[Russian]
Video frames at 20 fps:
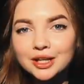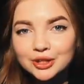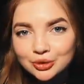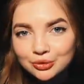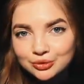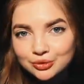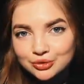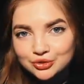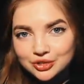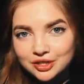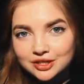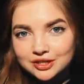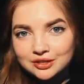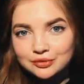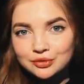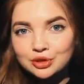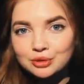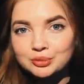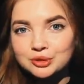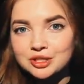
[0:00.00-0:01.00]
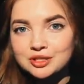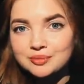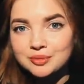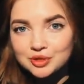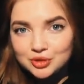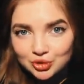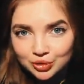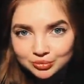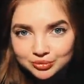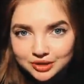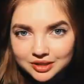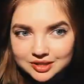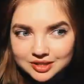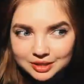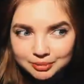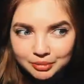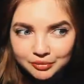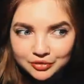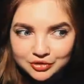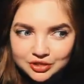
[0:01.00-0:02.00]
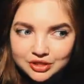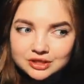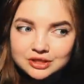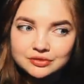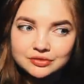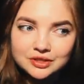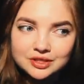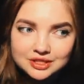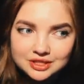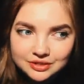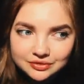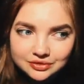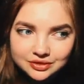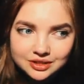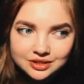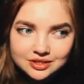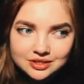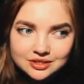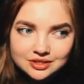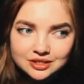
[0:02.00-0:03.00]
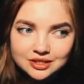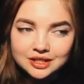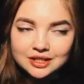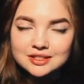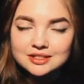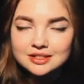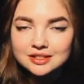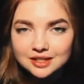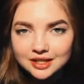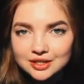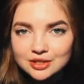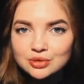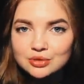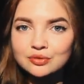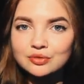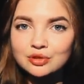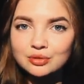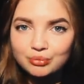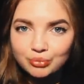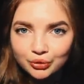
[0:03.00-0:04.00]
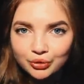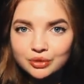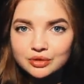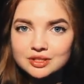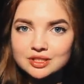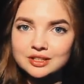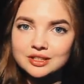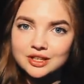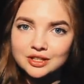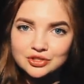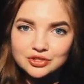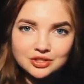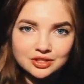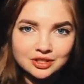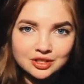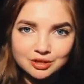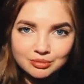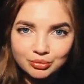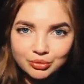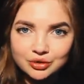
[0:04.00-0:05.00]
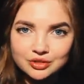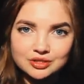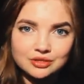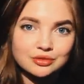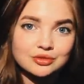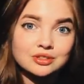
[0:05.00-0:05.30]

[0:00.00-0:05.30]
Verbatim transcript: Оно улучшает твою работоспособность и повышает эффективность и концентрацию в любой задаче или работе.